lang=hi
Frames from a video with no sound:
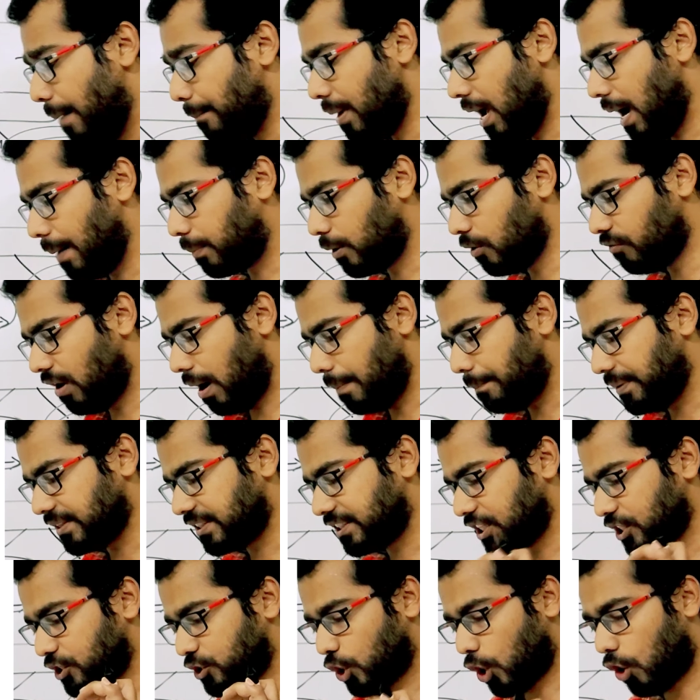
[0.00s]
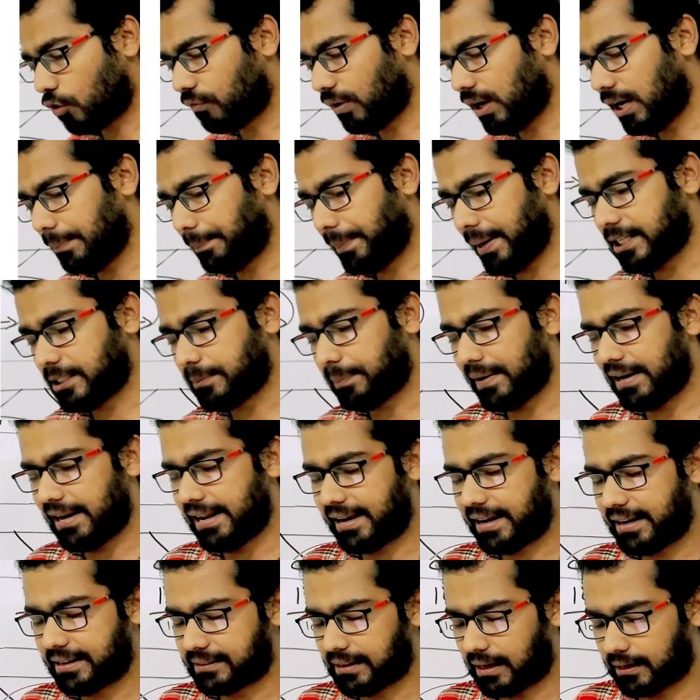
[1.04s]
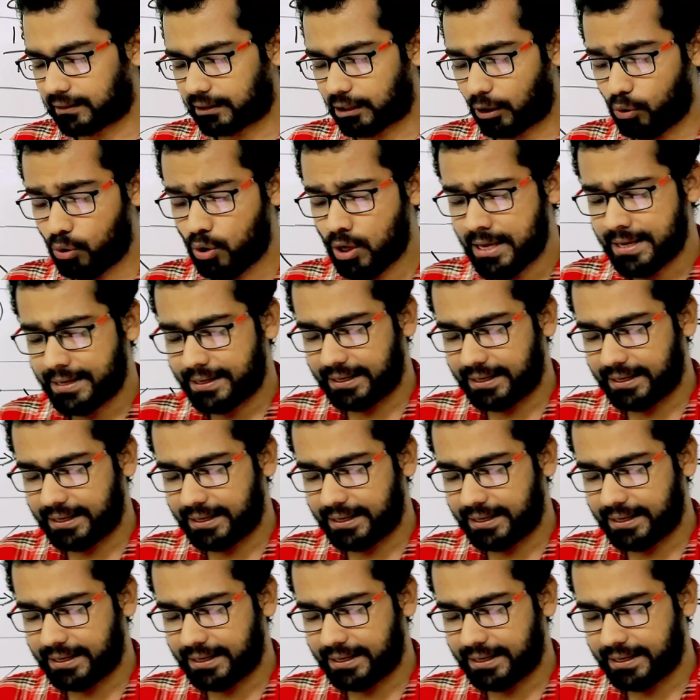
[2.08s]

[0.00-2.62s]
मैं आपको वापस से स्टॉक वाले पेज पे लेके जाता हूँ